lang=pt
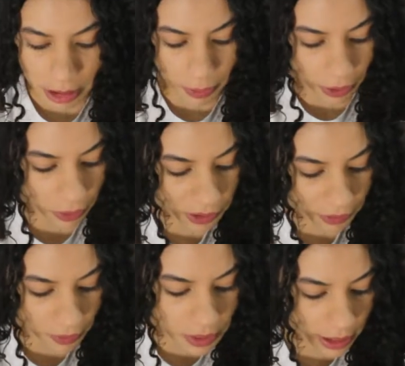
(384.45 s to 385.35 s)
vocês por enquanto
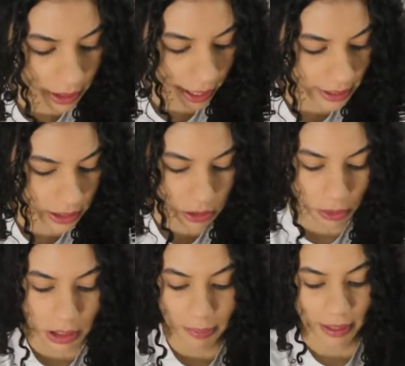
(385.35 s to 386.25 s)
vão ser essas
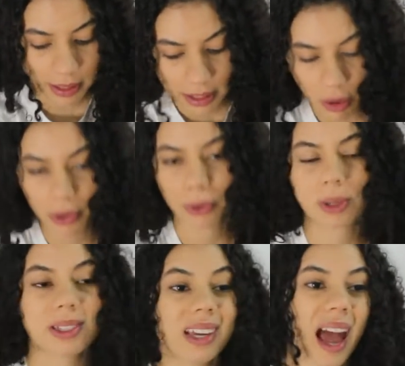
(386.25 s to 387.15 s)
duas peças que é o que eu
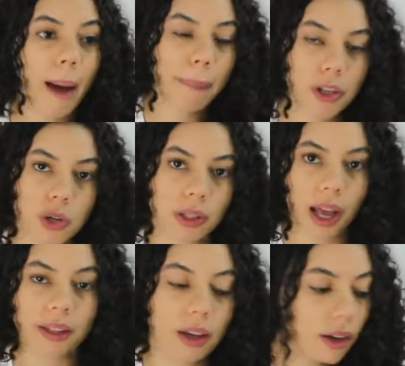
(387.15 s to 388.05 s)
tô assim
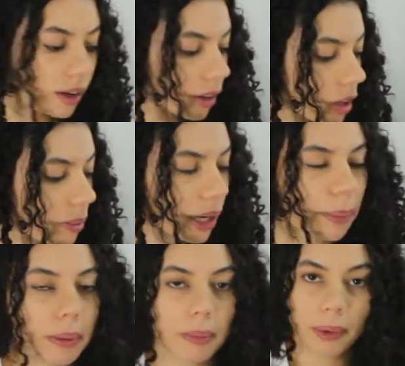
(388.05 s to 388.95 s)
apaixonada, que uma
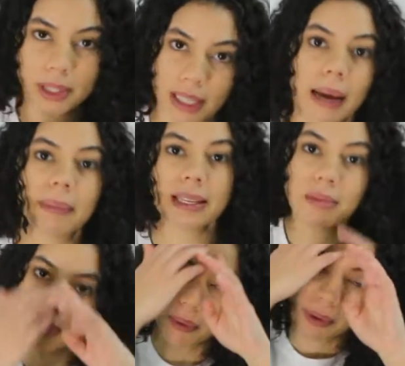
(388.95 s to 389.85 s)
era pra me mostrar,
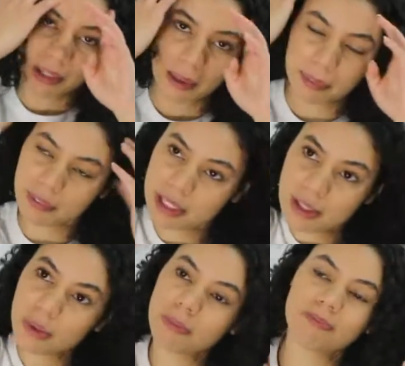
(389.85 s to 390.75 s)
mesmo meu colar pra
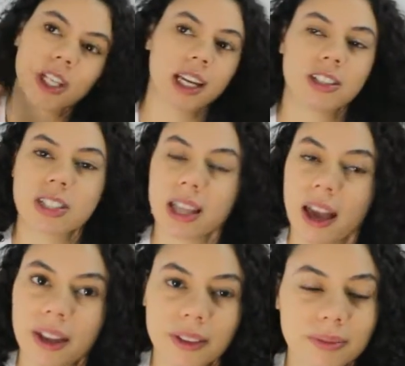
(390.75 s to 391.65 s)
vocês, gente,
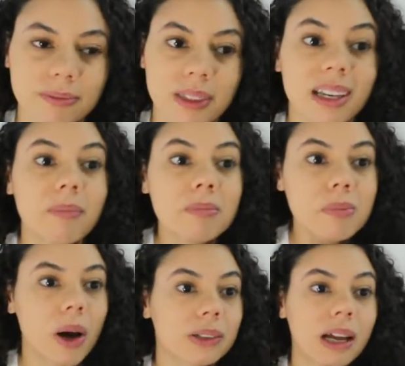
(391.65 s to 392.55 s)
sério, ele é,
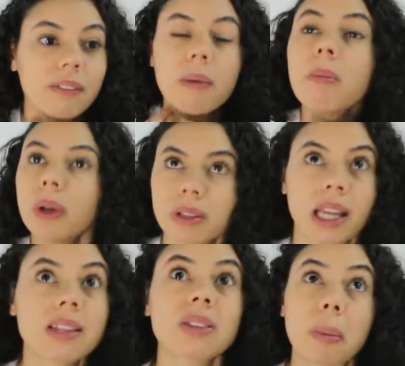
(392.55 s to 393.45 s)
eu tava muito,
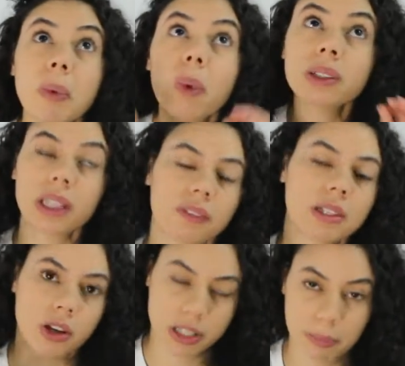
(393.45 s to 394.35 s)
vocês não sabem o quanto eu tava
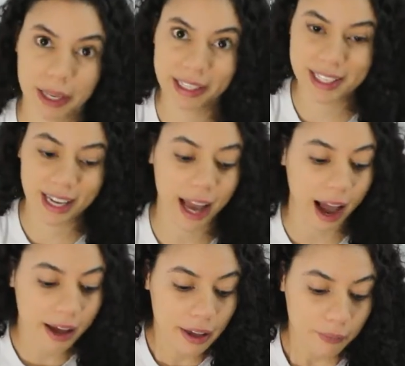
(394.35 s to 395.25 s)
ansiosa pra ele
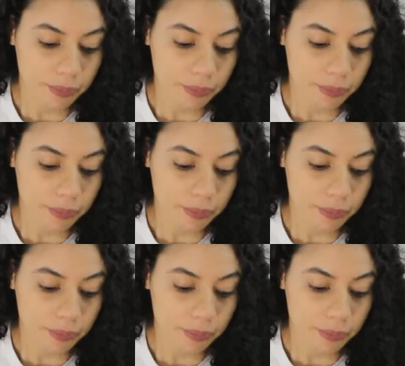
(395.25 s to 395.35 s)
chegar.